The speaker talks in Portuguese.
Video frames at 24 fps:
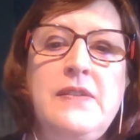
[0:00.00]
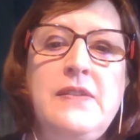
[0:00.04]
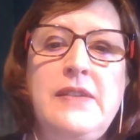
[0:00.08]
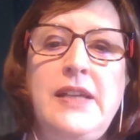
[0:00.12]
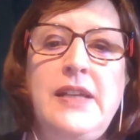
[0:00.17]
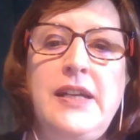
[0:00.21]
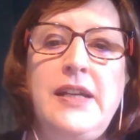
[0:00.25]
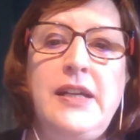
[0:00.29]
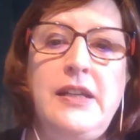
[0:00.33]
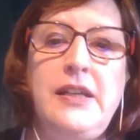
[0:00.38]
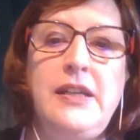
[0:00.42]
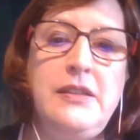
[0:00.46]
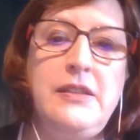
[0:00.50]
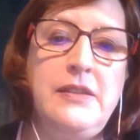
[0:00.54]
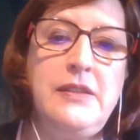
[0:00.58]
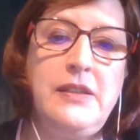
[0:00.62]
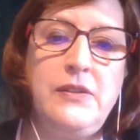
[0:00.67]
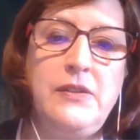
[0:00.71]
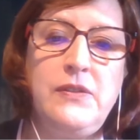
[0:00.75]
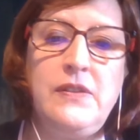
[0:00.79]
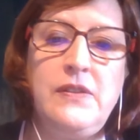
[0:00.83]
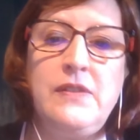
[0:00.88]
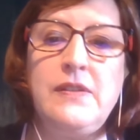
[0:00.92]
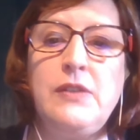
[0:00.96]
na
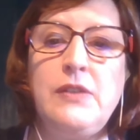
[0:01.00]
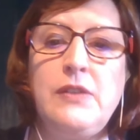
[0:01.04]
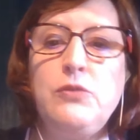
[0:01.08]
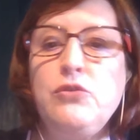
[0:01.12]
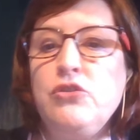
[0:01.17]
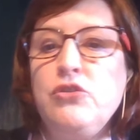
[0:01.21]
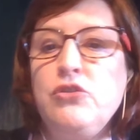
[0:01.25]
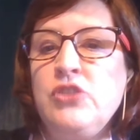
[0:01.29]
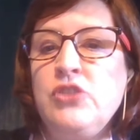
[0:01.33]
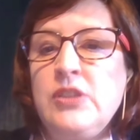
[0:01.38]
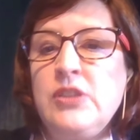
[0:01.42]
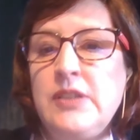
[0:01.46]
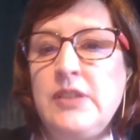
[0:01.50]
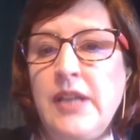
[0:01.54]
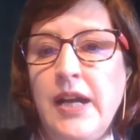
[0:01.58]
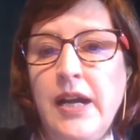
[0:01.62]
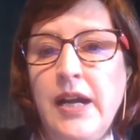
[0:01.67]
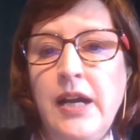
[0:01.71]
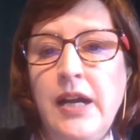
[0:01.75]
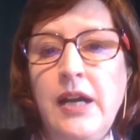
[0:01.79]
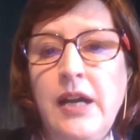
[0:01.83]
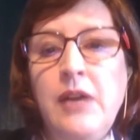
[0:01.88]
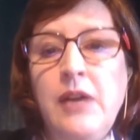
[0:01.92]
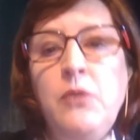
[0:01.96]
transição
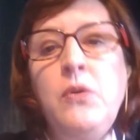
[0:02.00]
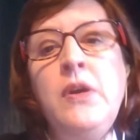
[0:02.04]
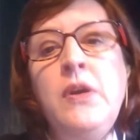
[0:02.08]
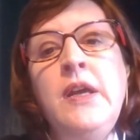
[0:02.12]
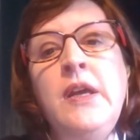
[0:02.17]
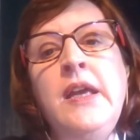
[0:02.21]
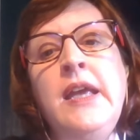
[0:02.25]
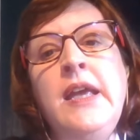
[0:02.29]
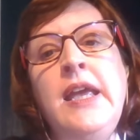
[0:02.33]
digital